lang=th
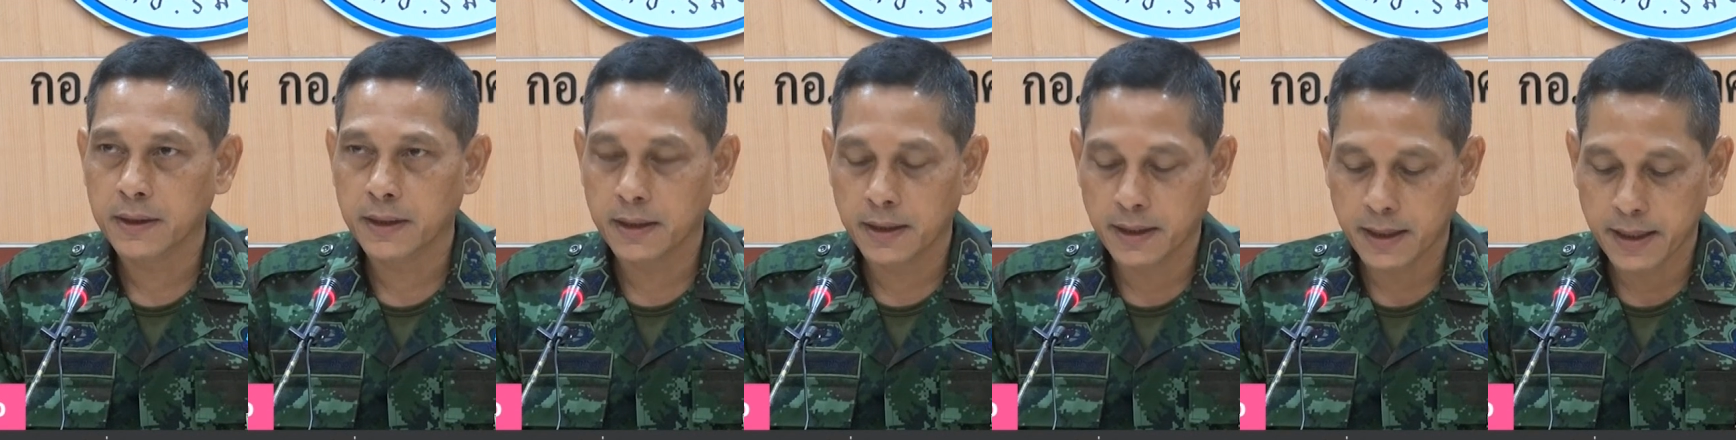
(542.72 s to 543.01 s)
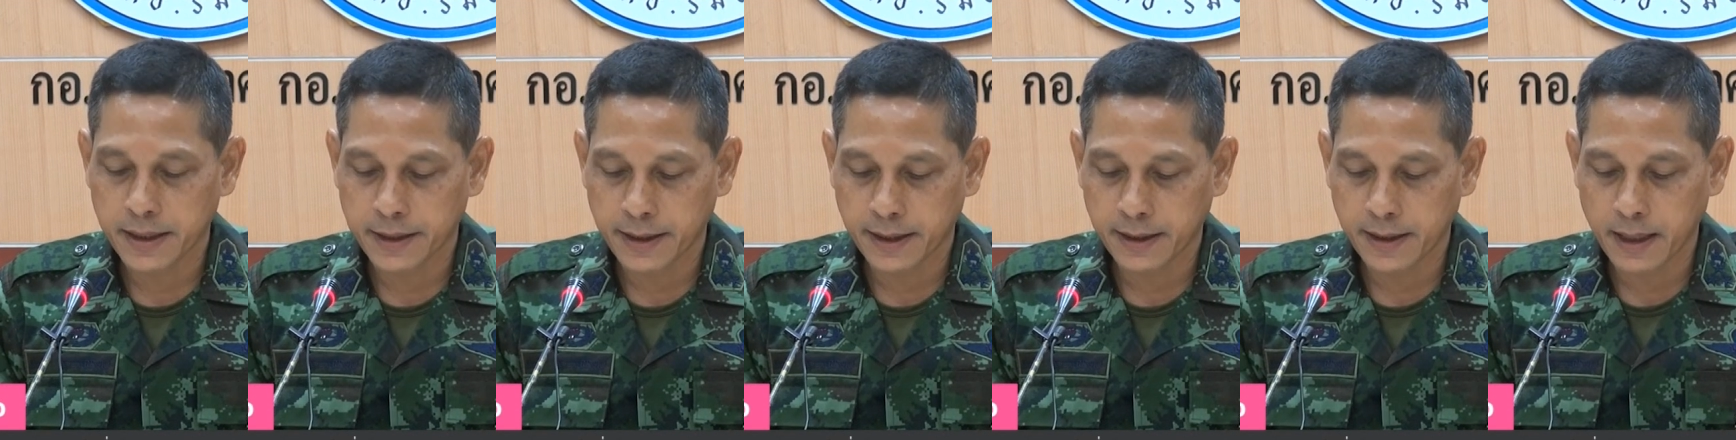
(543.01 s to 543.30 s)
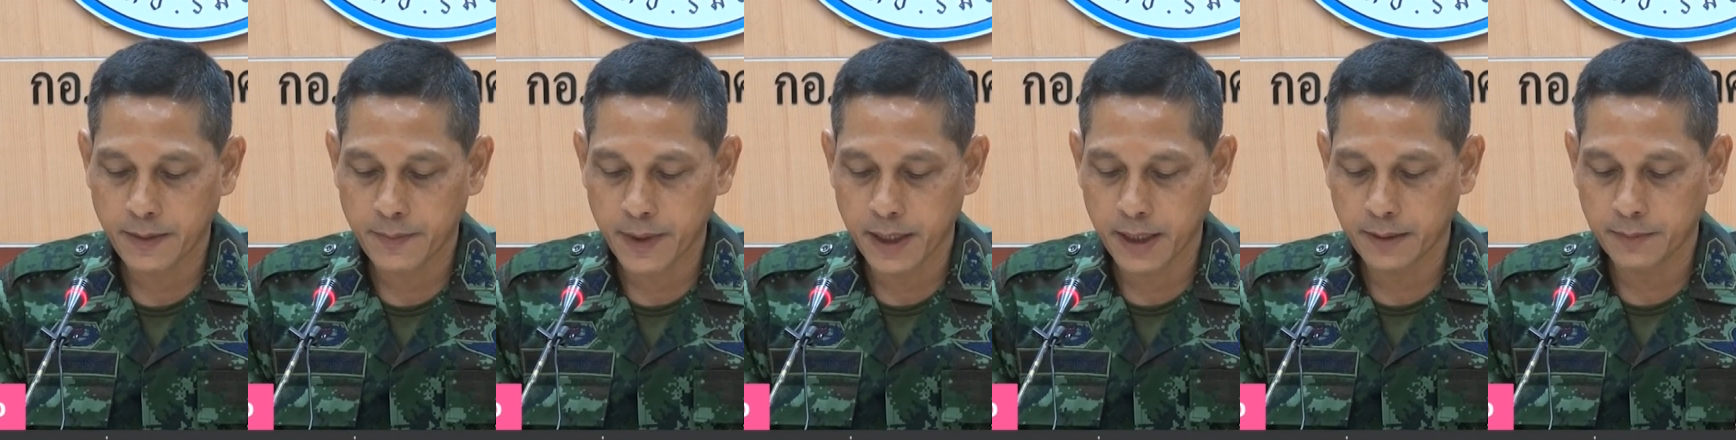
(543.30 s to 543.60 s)
กองกำลัง
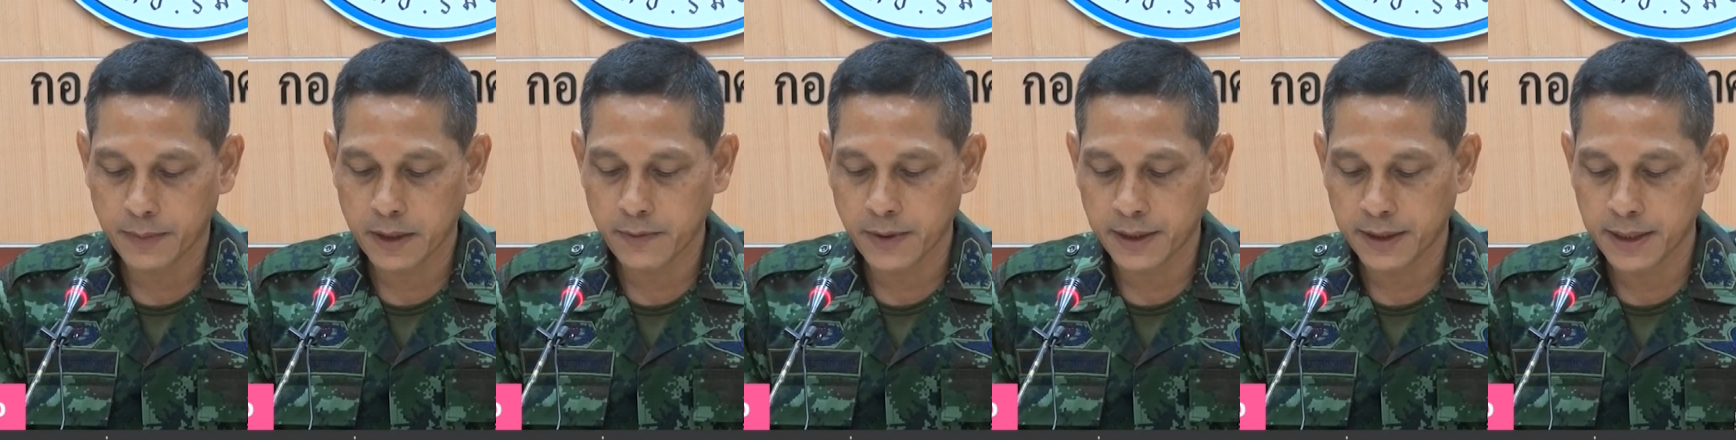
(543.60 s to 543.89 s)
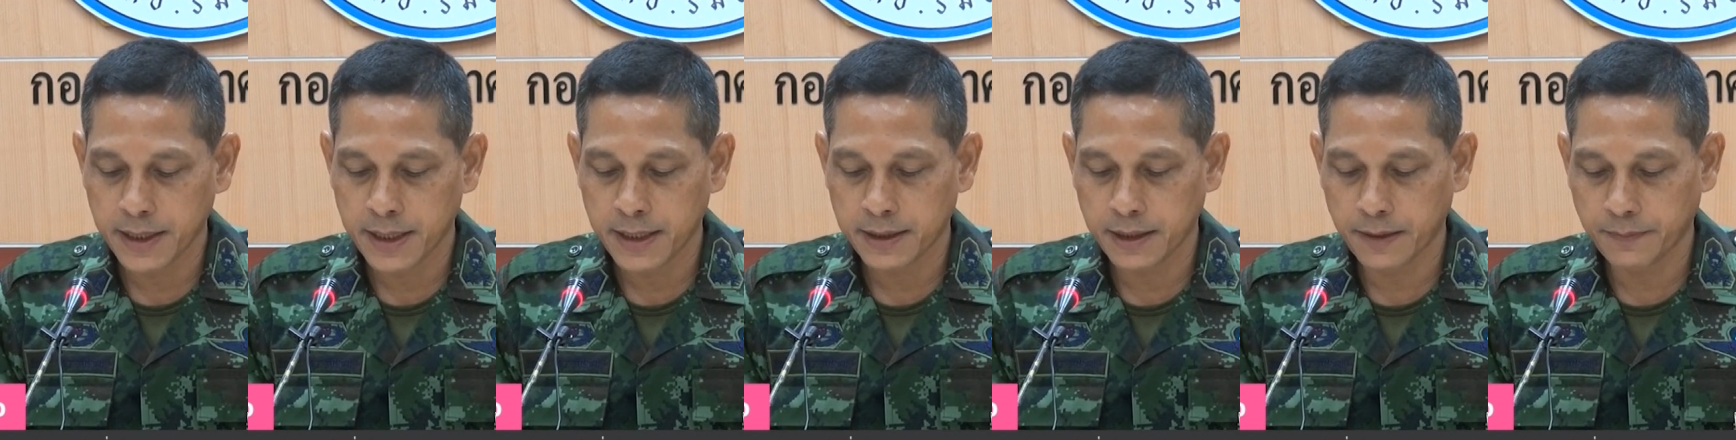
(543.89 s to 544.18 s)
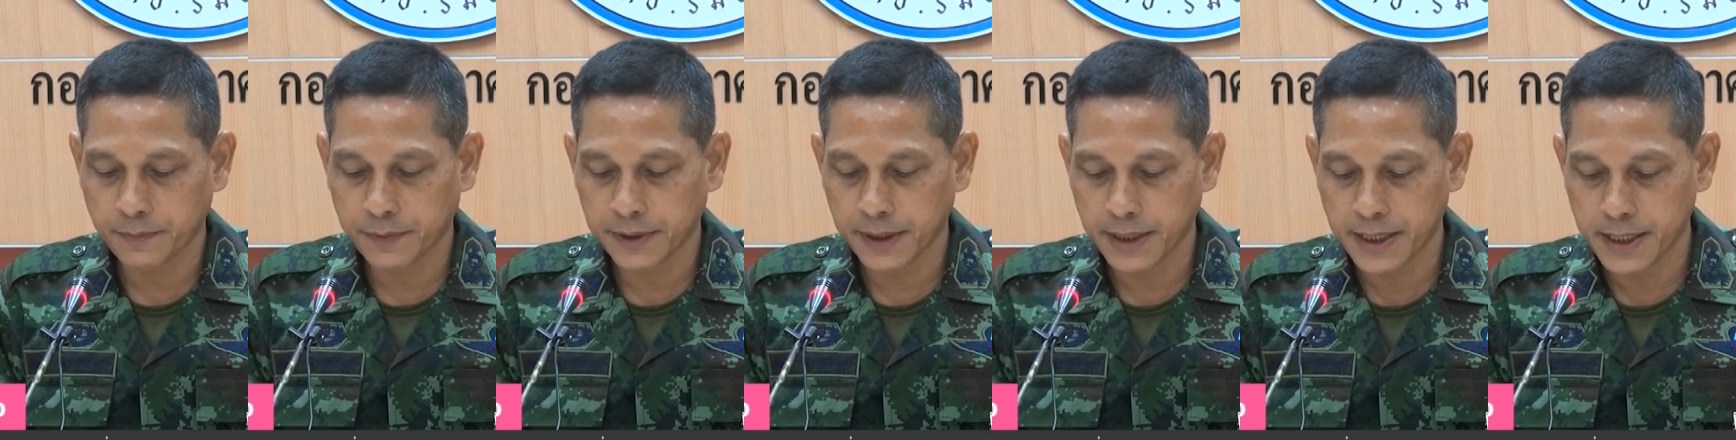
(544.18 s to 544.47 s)
ตำรวจตระเวนชายแดน
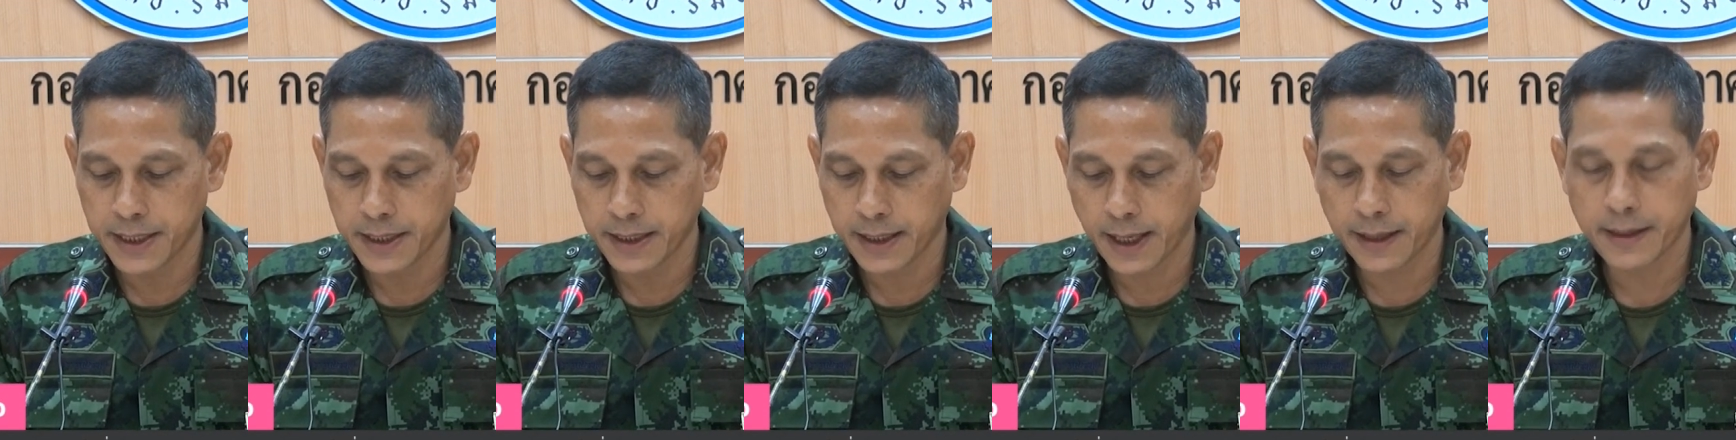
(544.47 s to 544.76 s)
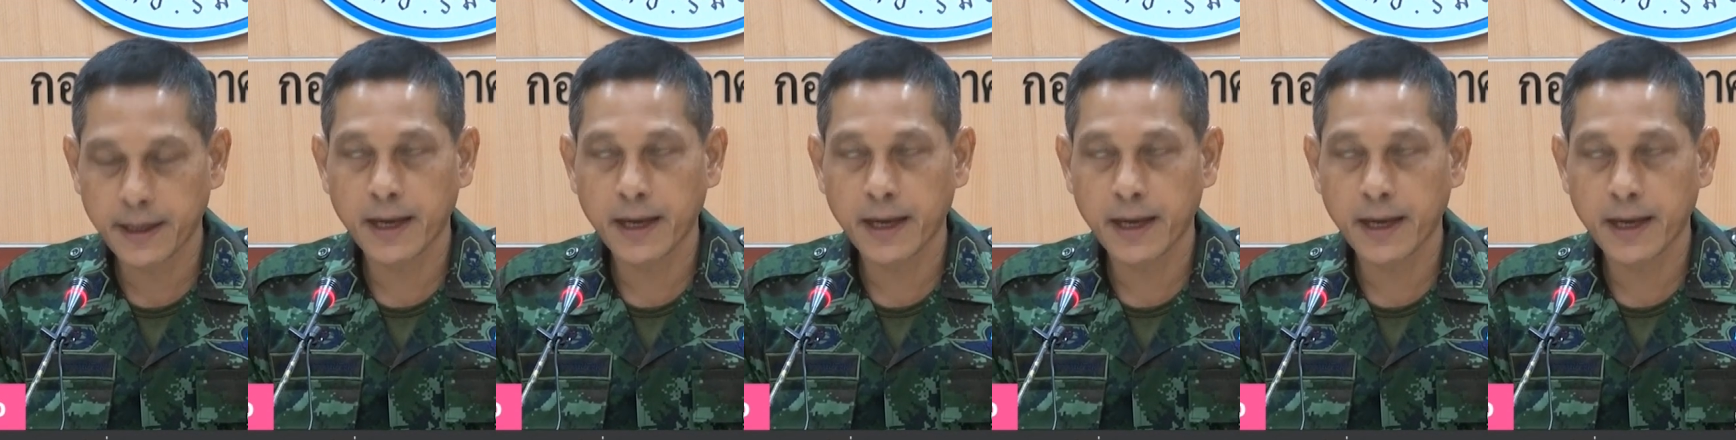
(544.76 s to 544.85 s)
จังหวัดชายแดน